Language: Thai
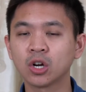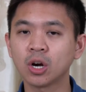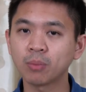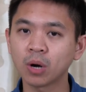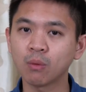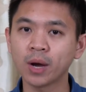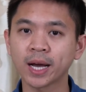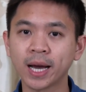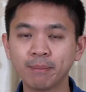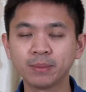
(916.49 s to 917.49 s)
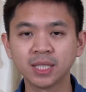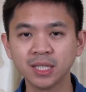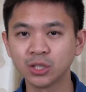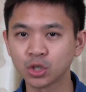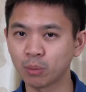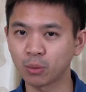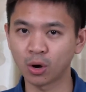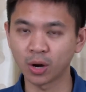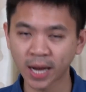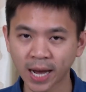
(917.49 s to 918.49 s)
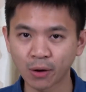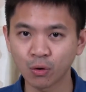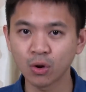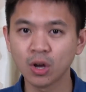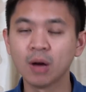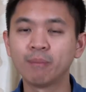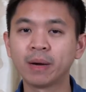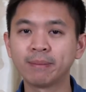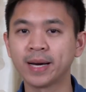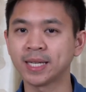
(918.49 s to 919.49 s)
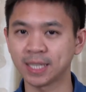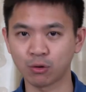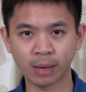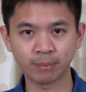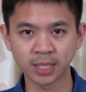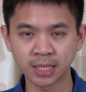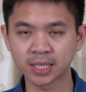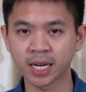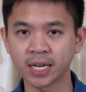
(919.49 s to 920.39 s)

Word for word: ก็เพราะว่าคำชื่นชมของเขามามาจากความจริงใจ